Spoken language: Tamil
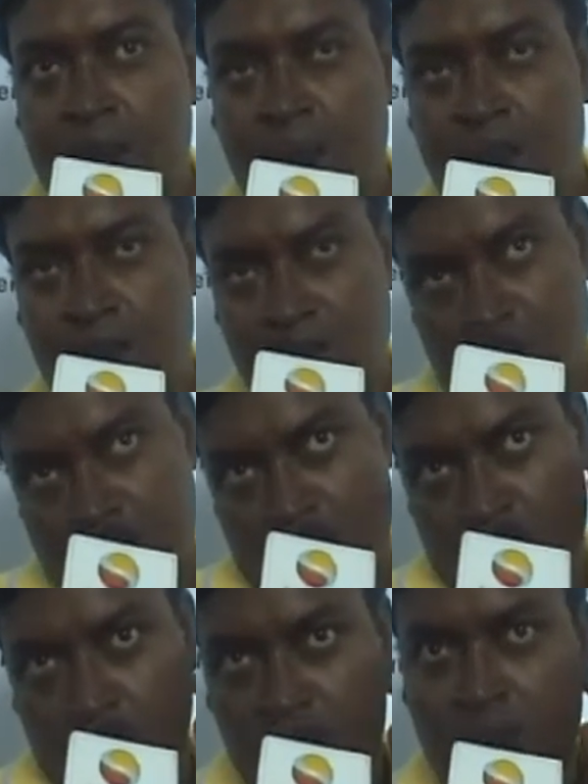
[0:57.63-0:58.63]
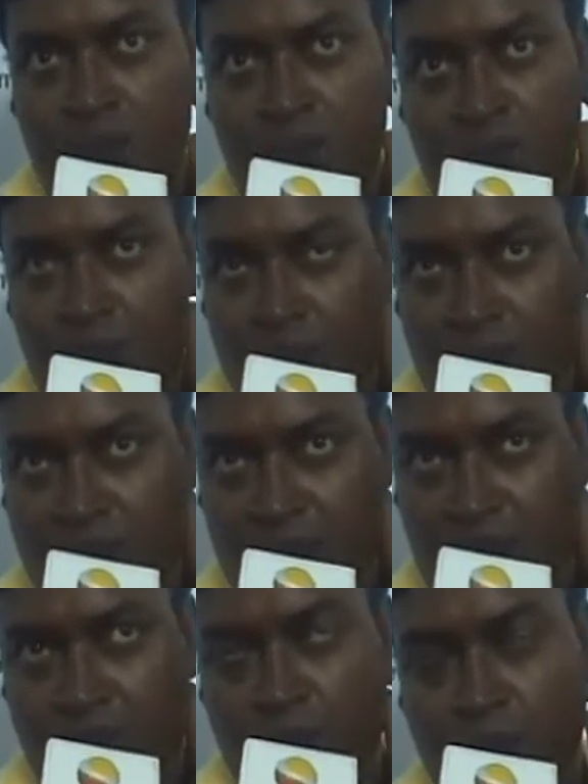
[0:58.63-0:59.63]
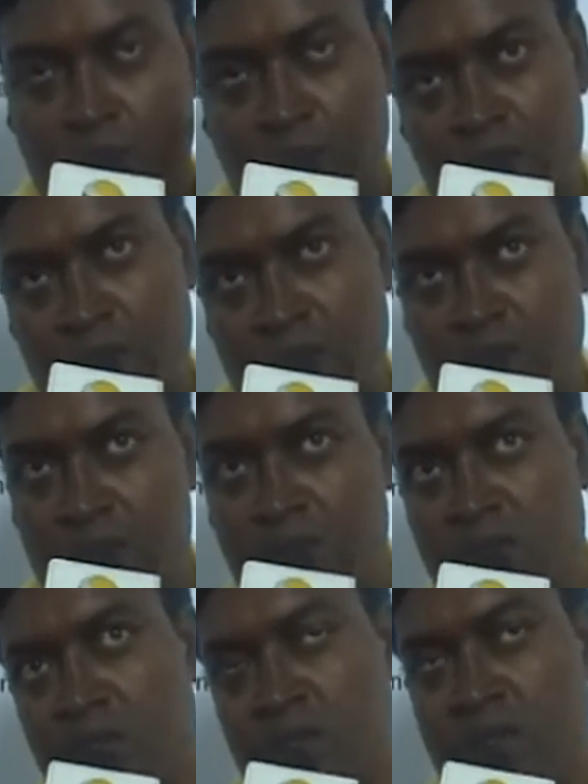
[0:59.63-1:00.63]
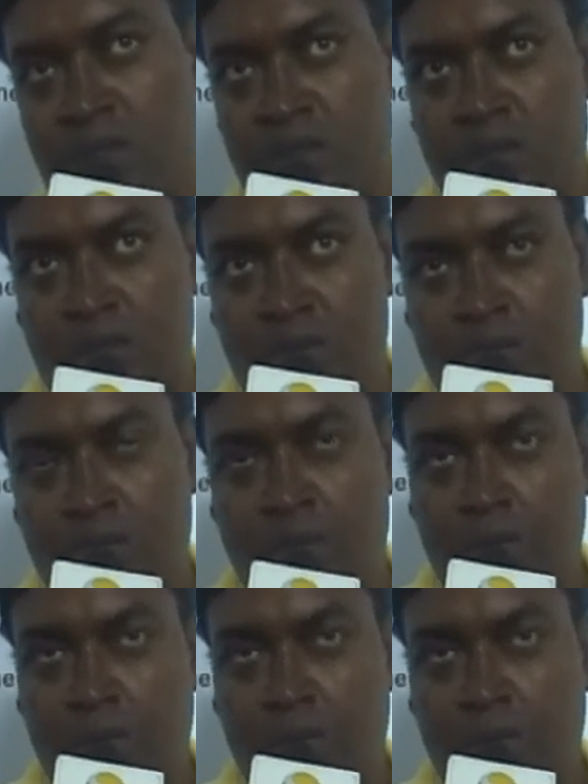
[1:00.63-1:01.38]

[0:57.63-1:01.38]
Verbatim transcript: அதாவது டோன்ஸ்னு சொல்லுவாங்க அதாவது ஒவ்வொரு ஒவ்வொரு